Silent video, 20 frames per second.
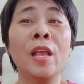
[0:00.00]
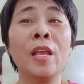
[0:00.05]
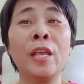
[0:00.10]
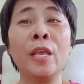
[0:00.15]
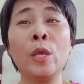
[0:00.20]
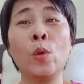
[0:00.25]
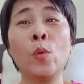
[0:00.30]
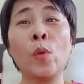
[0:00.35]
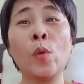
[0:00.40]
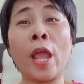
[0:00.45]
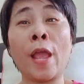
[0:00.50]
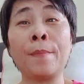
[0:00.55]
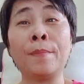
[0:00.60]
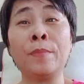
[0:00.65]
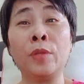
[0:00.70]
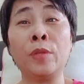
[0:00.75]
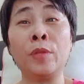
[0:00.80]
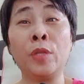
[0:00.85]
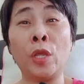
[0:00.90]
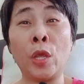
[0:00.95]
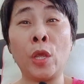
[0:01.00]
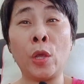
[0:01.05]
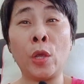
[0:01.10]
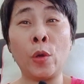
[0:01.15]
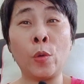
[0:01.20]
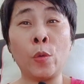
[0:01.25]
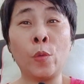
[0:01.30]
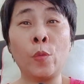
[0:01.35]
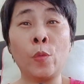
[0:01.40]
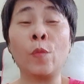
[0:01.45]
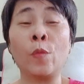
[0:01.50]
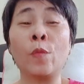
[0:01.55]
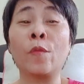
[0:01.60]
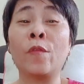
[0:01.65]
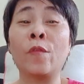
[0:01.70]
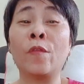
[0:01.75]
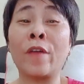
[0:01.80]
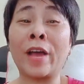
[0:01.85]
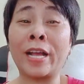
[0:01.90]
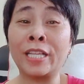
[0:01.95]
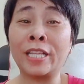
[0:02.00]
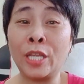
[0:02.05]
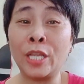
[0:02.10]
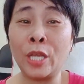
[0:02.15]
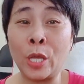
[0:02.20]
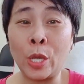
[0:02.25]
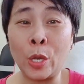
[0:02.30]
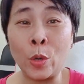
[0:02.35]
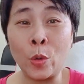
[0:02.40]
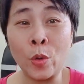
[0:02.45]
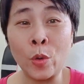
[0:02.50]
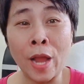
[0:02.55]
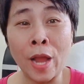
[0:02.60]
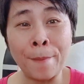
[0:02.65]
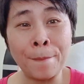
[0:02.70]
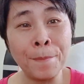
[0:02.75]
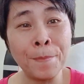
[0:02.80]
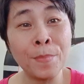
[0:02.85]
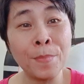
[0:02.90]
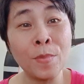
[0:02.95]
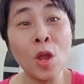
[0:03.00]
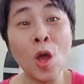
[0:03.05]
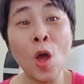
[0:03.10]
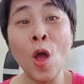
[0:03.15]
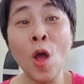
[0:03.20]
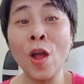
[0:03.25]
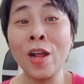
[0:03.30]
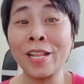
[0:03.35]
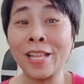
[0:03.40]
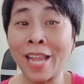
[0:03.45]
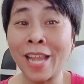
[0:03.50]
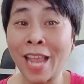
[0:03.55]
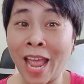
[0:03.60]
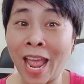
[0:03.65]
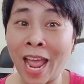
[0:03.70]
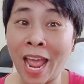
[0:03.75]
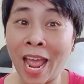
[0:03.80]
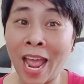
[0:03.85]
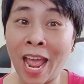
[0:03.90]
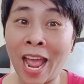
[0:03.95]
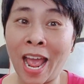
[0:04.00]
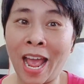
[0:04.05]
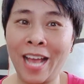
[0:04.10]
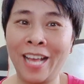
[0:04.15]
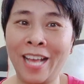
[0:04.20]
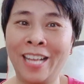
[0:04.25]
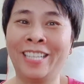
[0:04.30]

yêu em nhiều và nhiều lắm đó nha